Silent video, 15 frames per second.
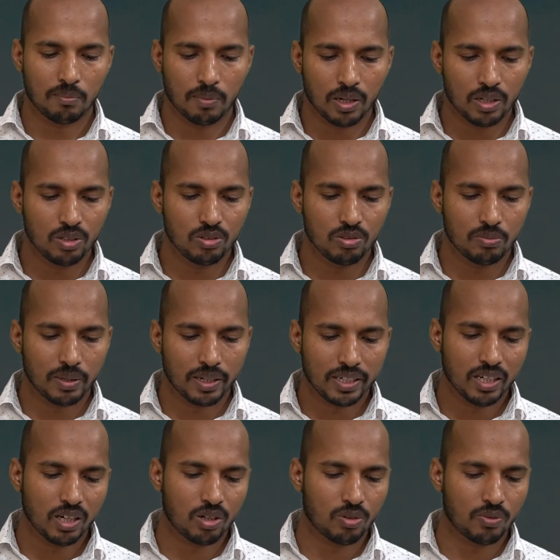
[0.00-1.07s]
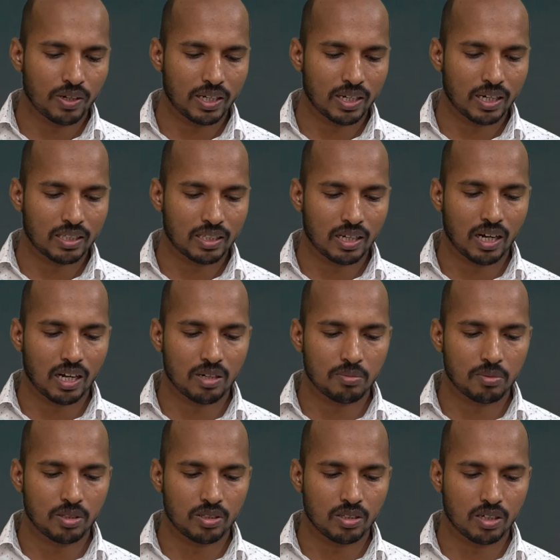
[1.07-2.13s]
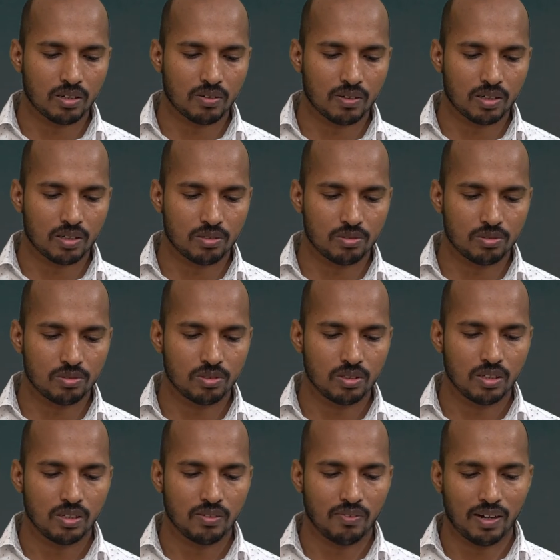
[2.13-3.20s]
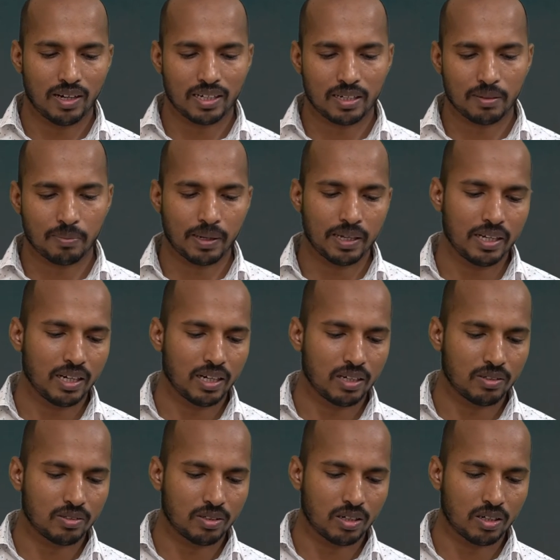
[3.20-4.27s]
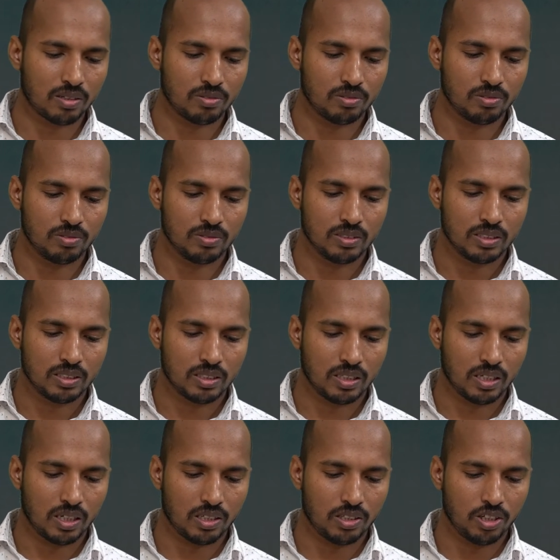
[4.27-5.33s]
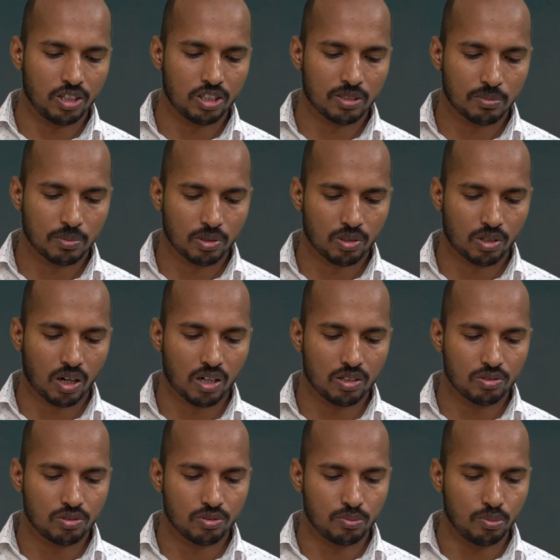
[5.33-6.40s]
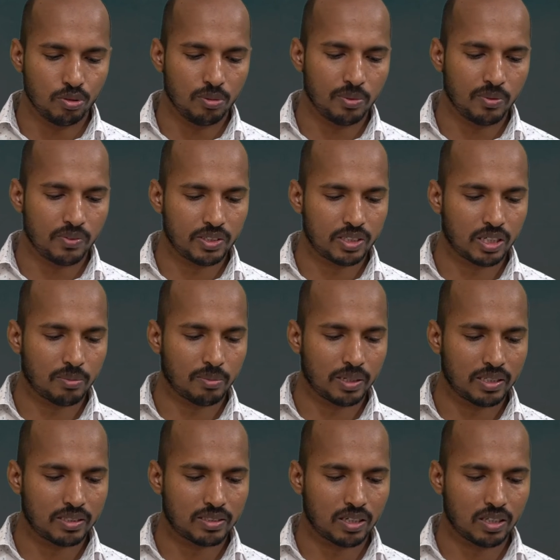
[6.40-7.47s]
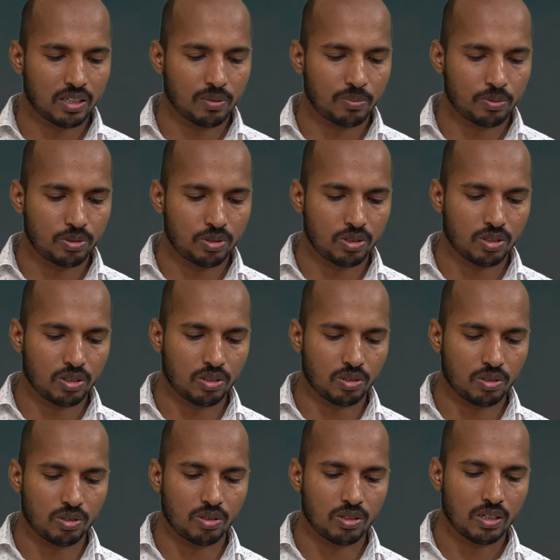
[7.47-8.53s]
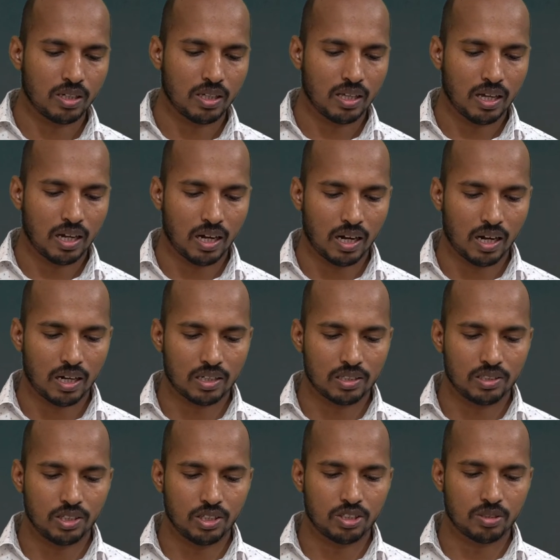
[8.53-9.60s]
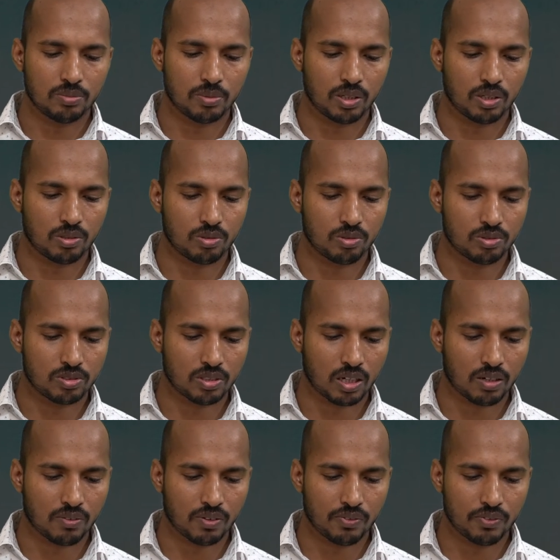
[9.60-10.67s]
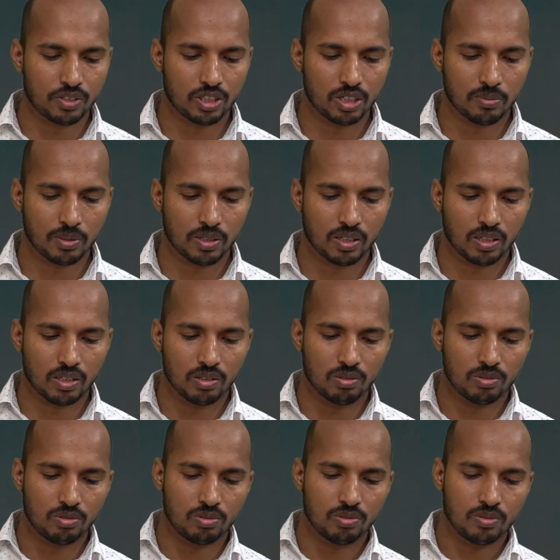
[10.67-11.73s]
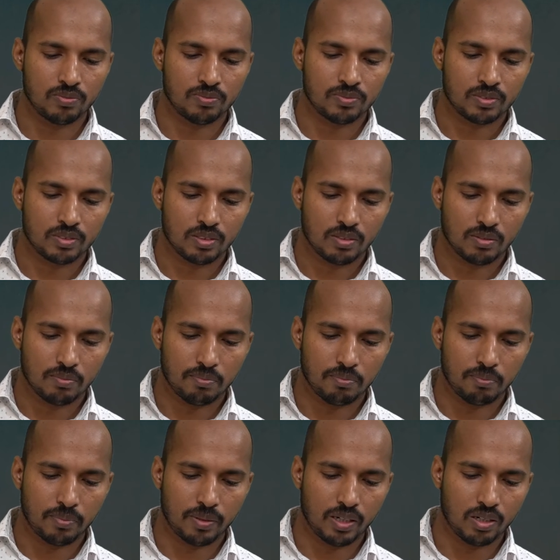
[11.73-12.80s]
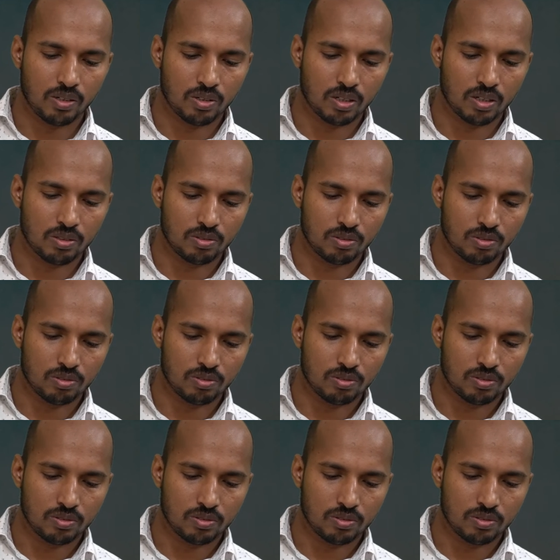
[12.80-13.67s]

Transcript: మరియు మరి ఎక్కువైన అధికారము నొందినవాడు వారికి పైగానున్నాడు ఏ దేశములో రాజు భూమి విషయమై శ్రద్ధ పుచ్చుకొనునో ఆ దేశమునకు సర్వ విషయములందు మేలు కలుగును